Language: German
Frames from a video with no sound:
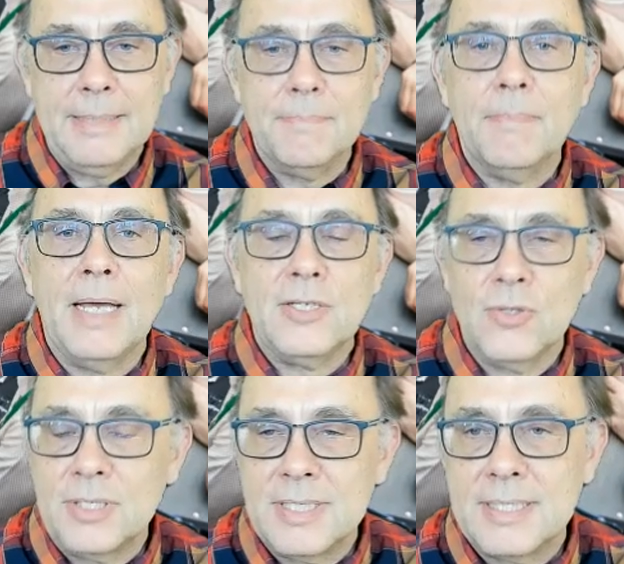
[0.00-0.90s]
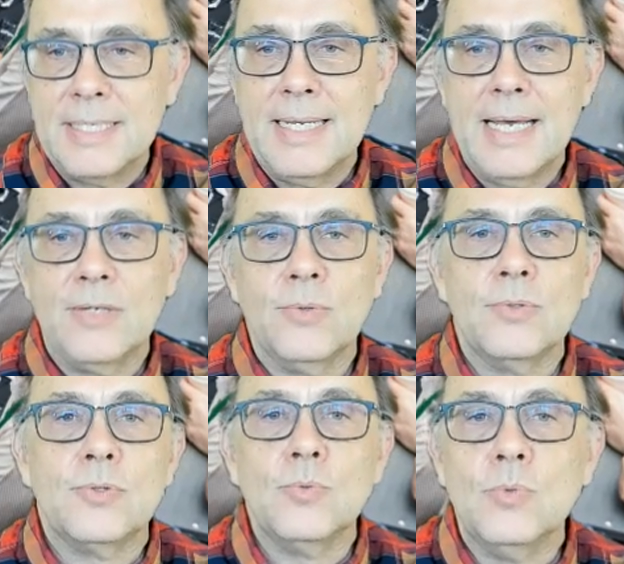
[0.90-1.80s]
eben ein solches Szenario
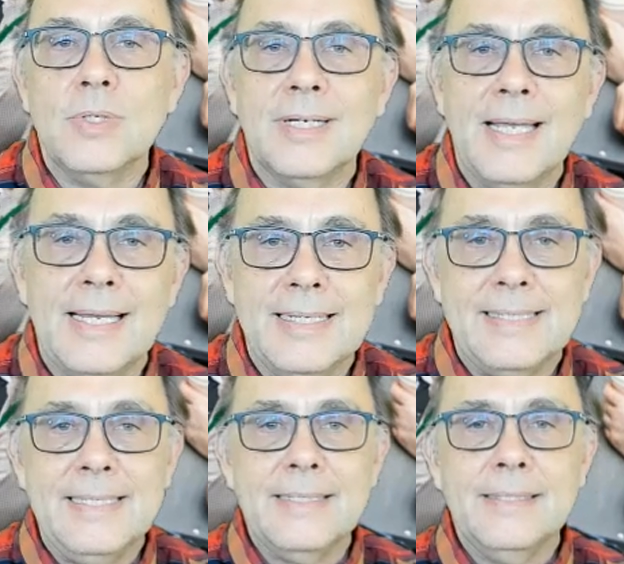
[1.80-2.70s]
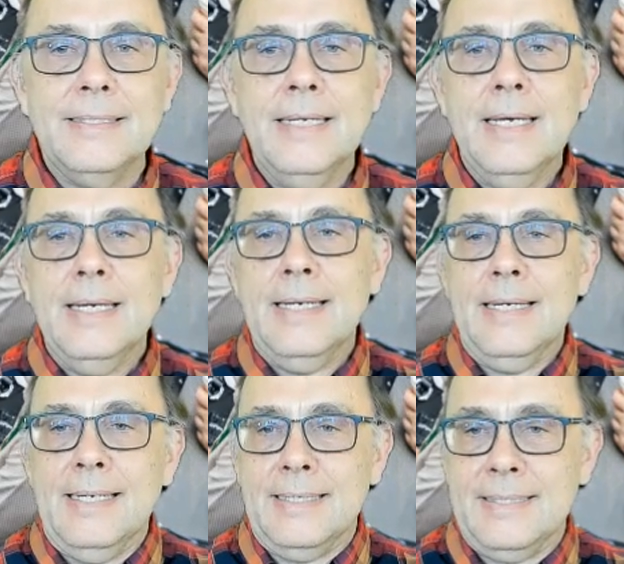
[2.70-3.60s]
zu realisieren.
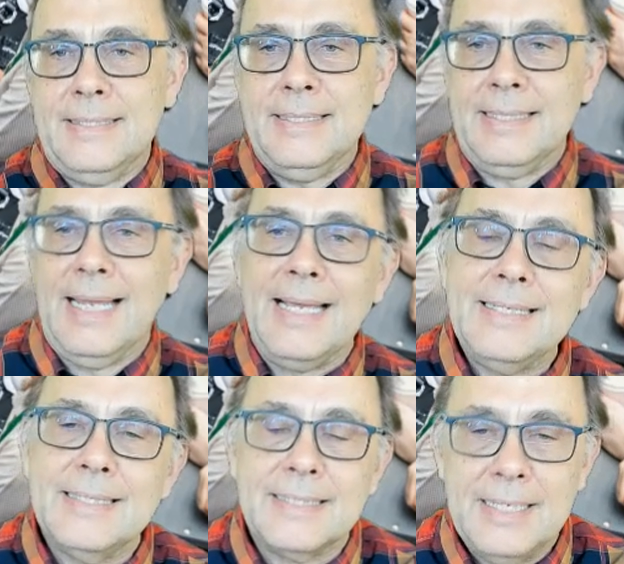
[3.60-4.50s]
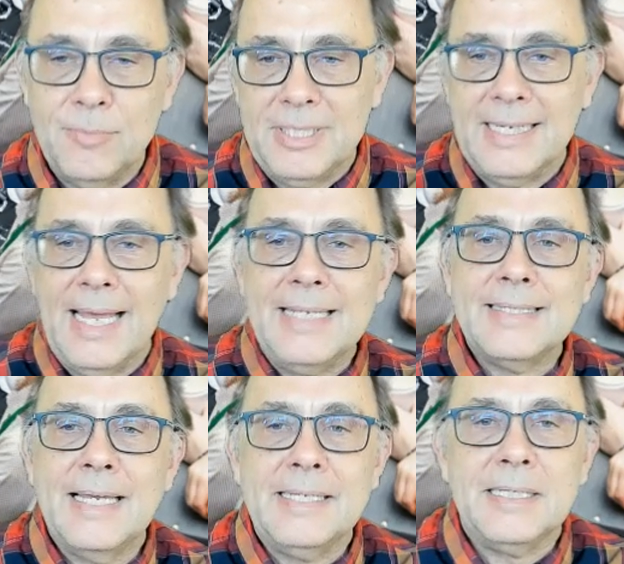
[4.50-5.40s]
Es, ist die es geht um die
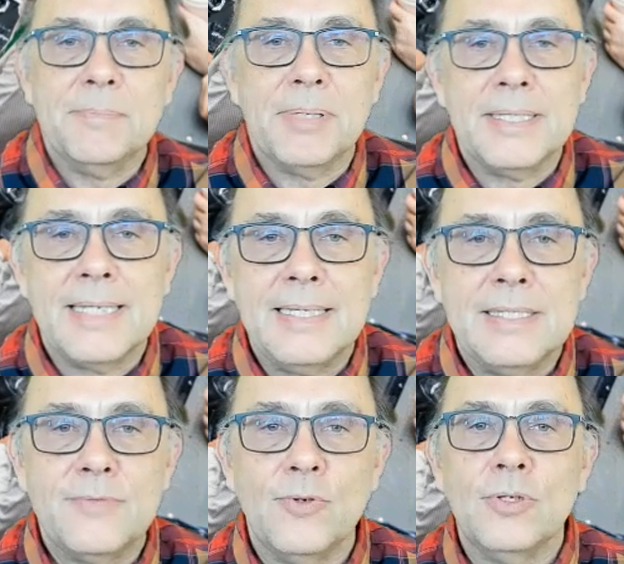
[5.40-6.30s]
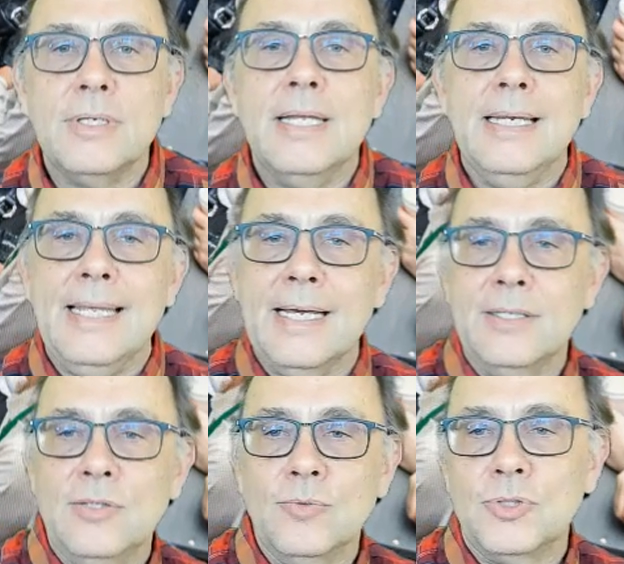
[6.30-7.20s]
gleichzeitige Präsenz von
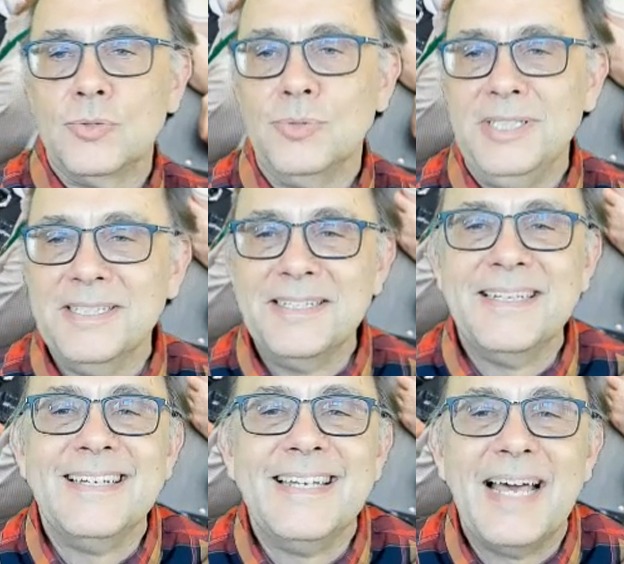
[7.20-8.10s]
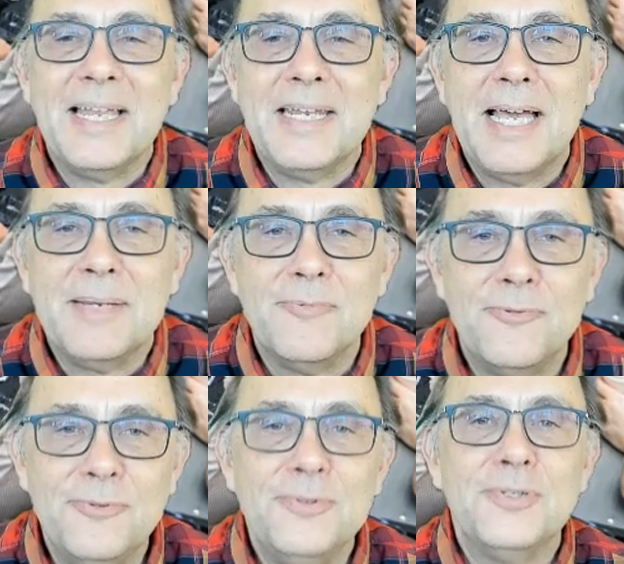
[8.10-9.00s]
Lehrenden und Studierenden an einem
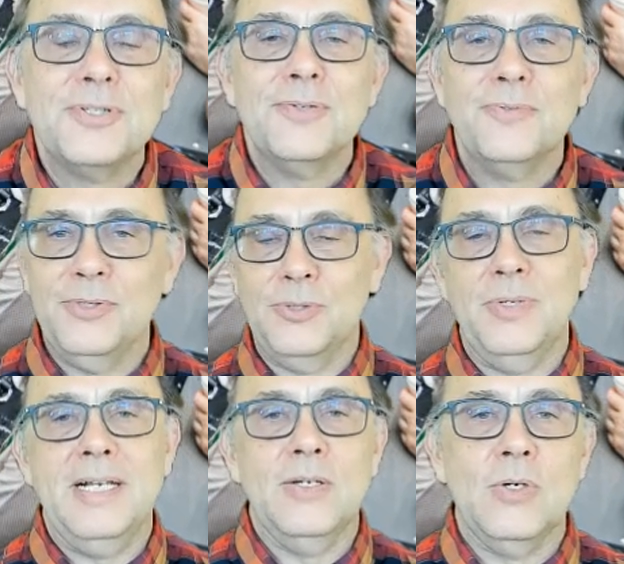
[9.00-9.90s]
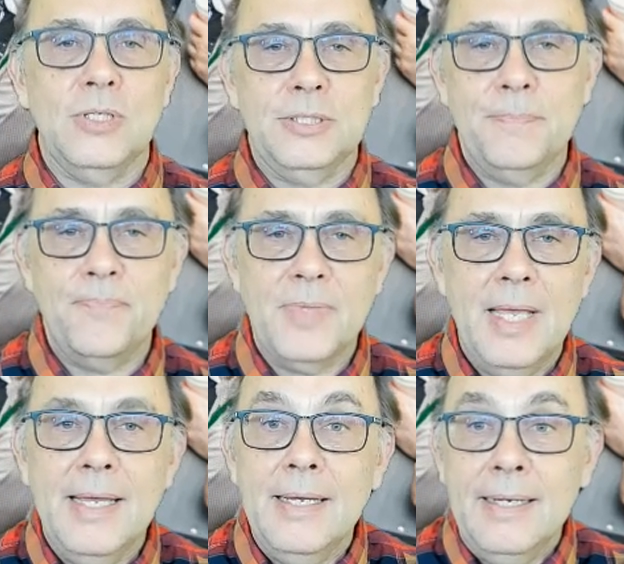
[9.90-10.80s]
physischen und virtuellen Ort.
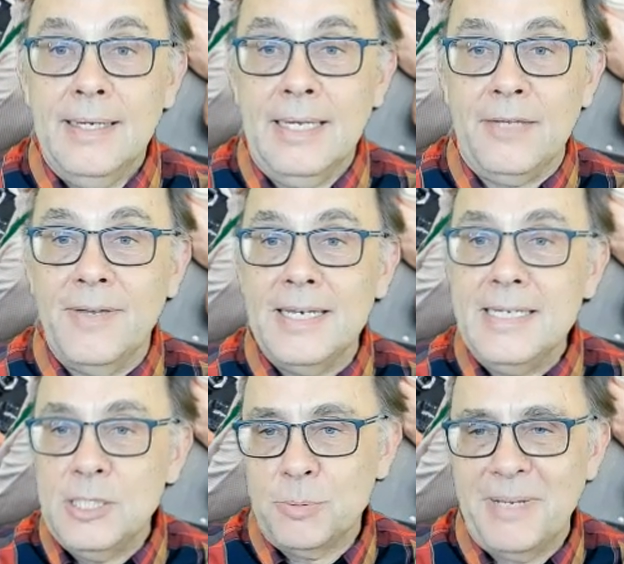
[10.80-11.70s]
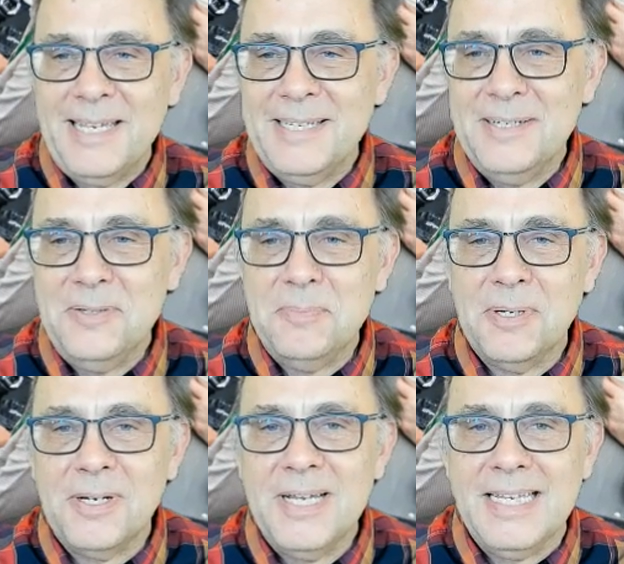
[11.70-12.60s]
Ich werde nicht sprechen
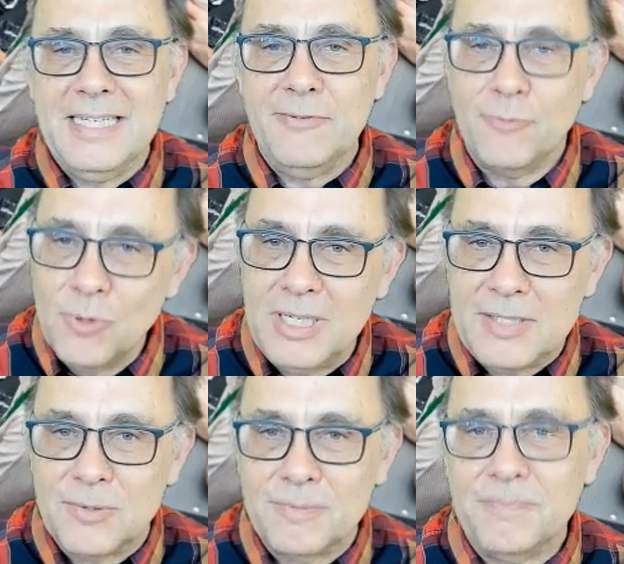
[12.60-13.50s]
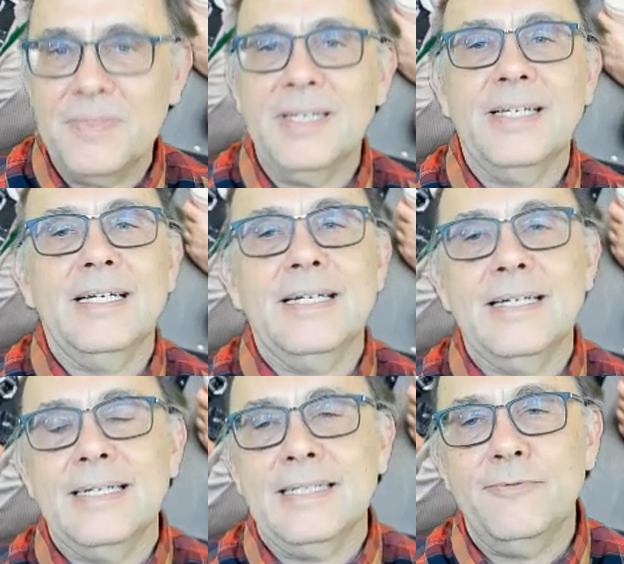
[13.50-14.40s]
über die Vorlesung.
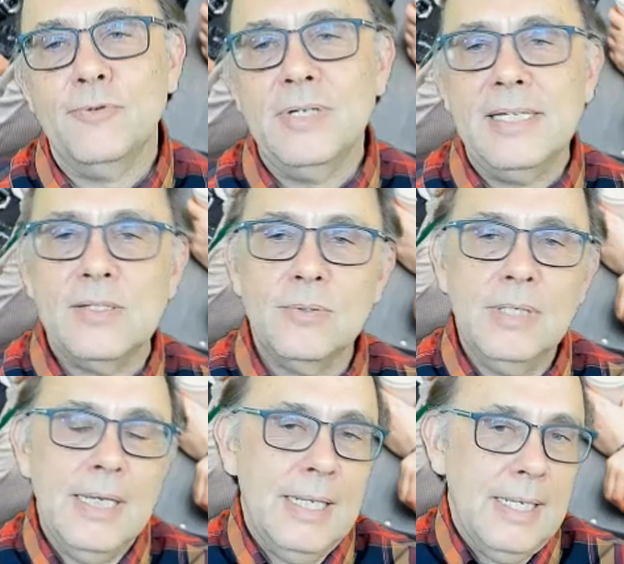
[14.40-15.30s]
Äh, die Vorlesung